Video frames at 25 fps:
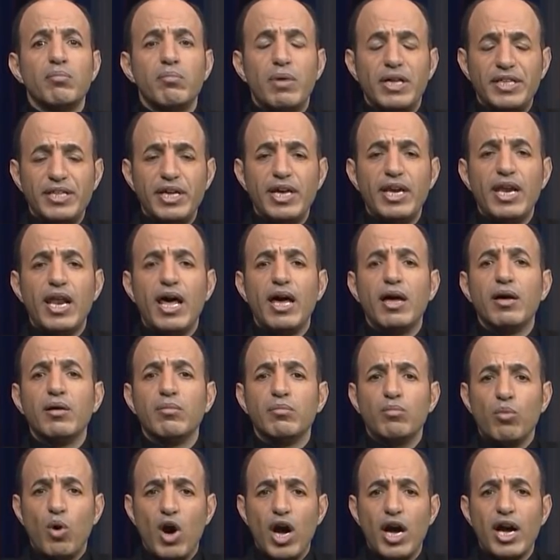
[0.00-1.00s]
بديلة
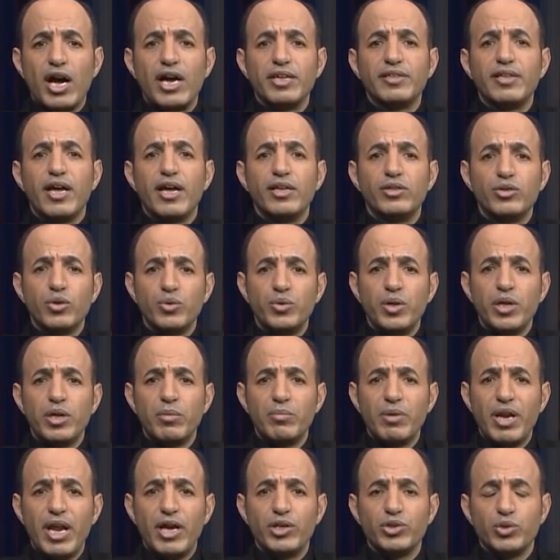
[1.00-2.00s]
مؤقتة
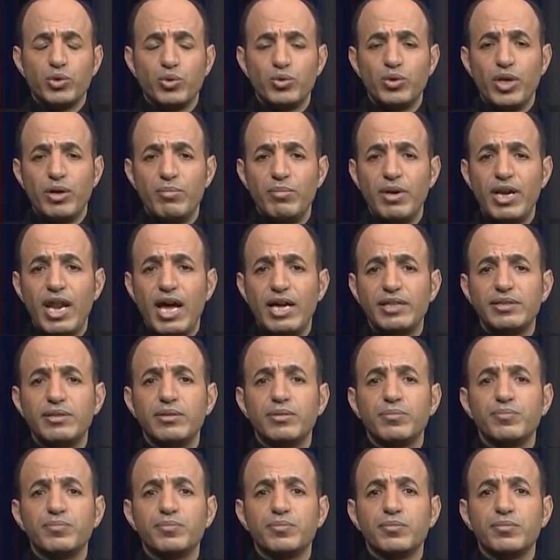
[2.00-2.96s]
تدير منها شؤون البلاد